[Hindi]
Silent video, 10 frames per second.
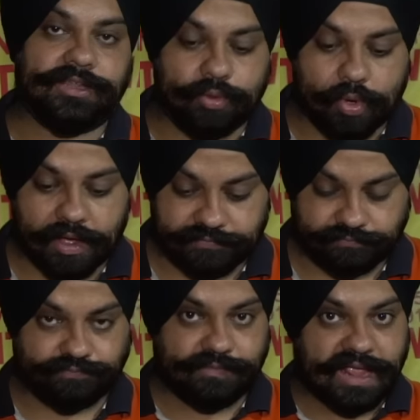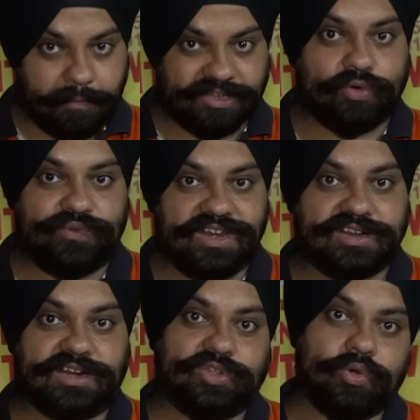दे दूँगा अब मैं इसको
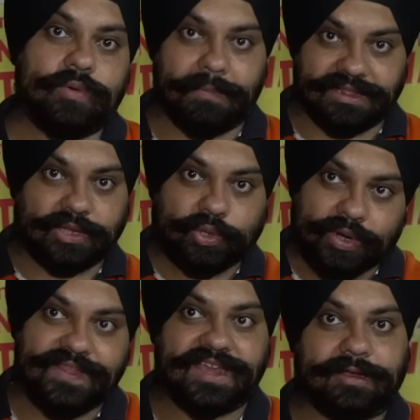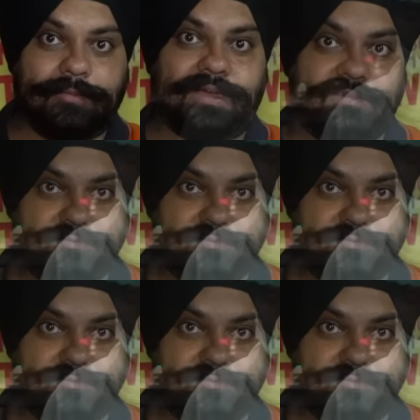फिनिश करता हूँ मिलता हूँ थोड़ी देर के बाद